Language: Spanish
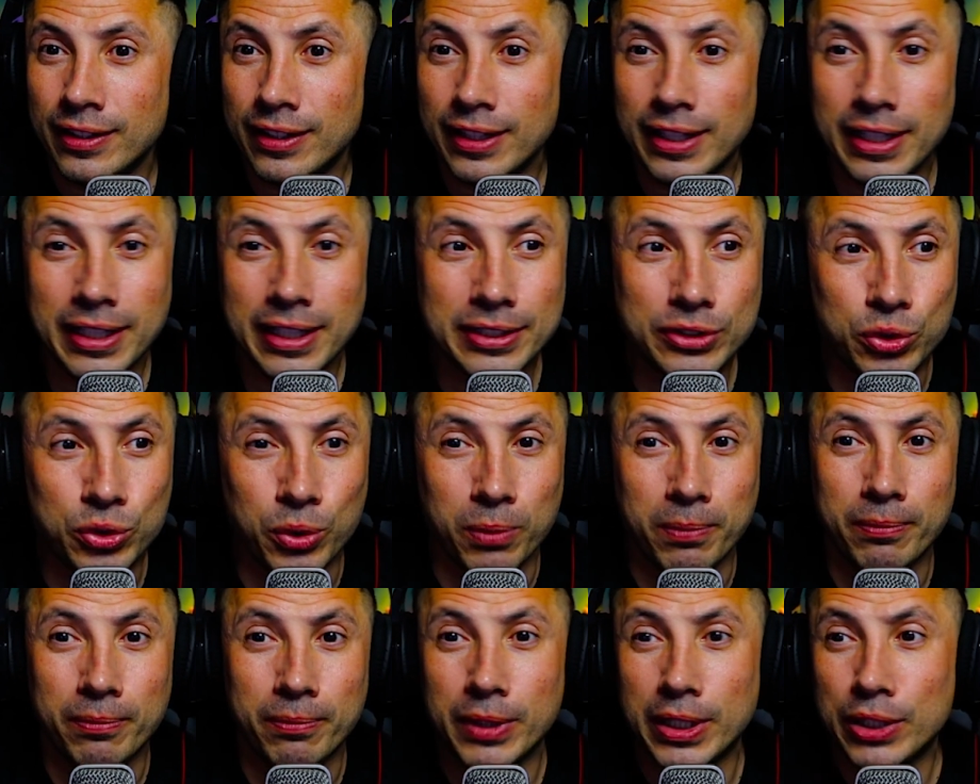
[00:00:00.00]
Es
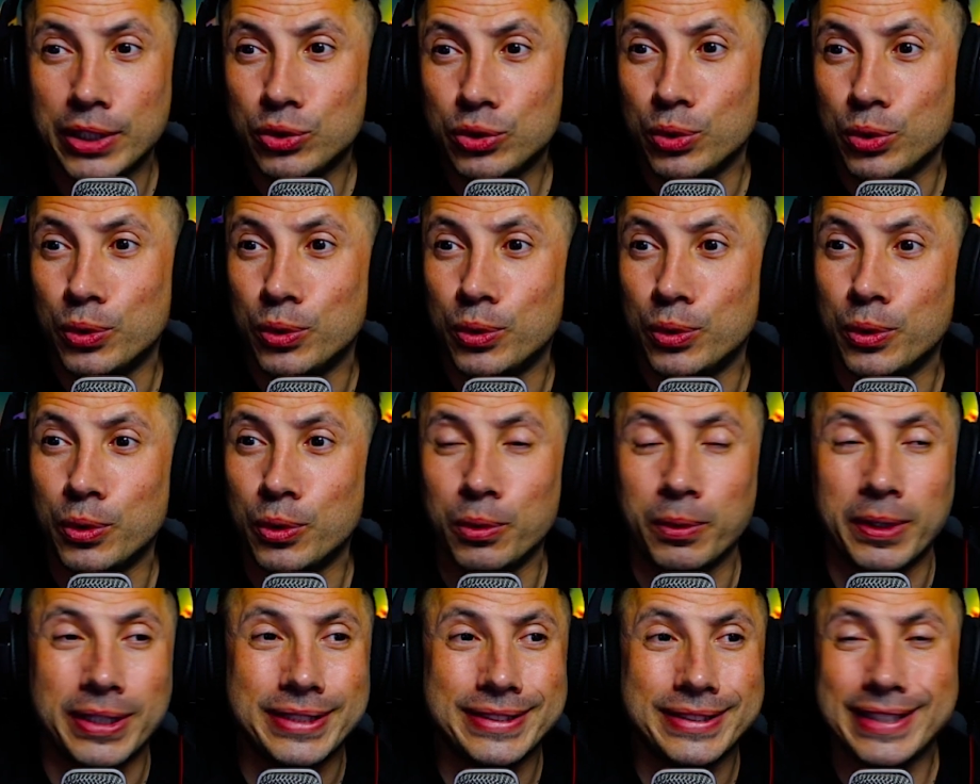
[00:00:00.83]
tu, es tu
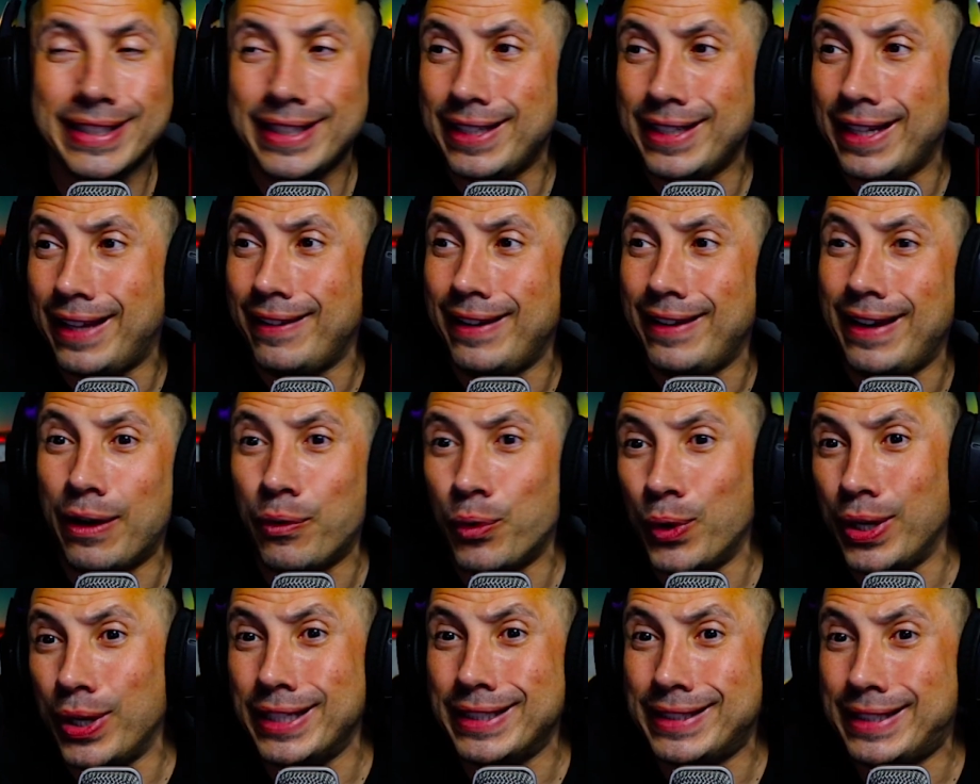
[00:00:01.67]
vecina de la
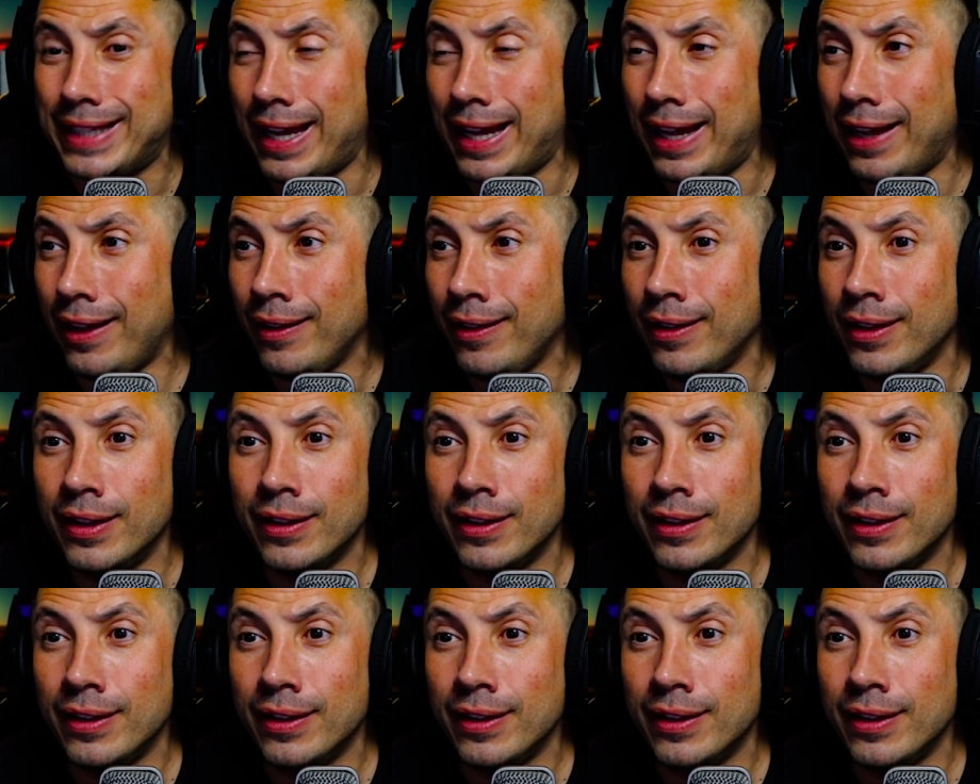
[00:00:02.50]
vuelta